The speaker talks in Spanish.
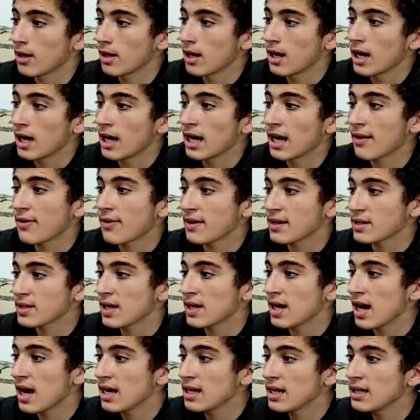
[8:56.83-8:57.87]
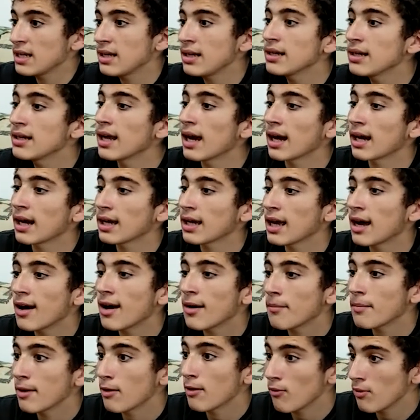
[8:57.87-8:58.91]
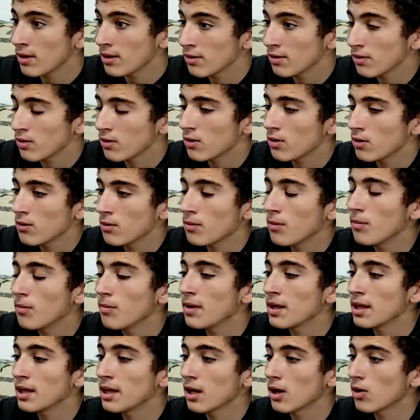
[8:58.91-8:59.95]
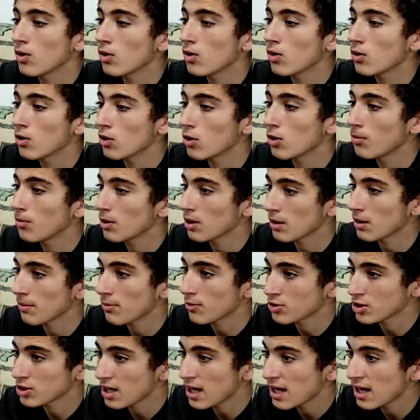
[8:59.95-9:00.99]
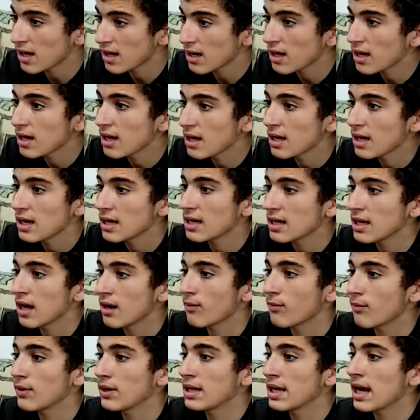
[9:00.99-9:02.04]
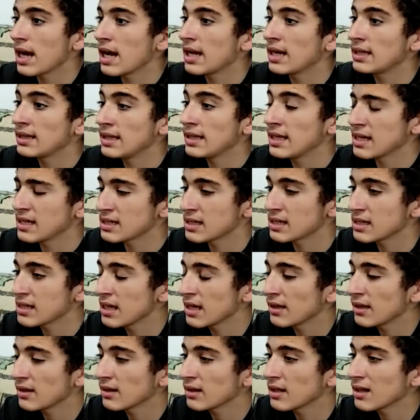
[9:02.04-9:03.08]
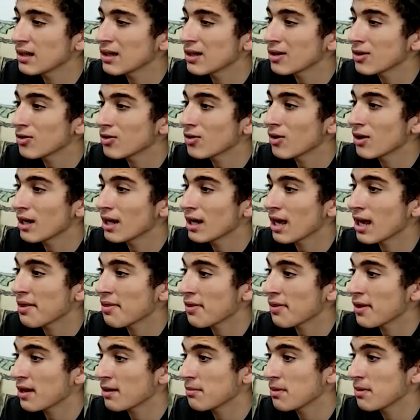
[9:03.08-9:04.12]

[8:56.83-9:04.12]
Gracias a Ali, la guía me cuidó, me dijo cómo reposar y al final, al día siguiente, logré hacer mi